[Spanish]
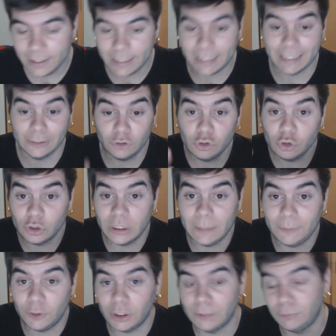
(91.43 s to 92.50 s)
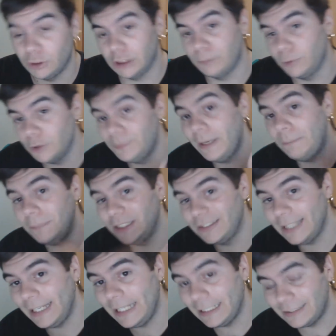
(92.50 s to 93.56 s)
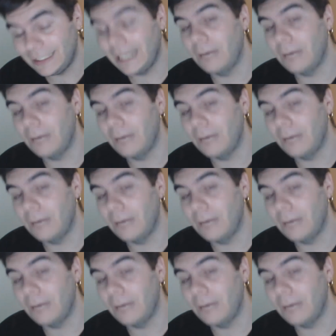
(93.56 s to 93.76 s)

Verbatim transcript: y que esos suscriptores pues después vean mis series,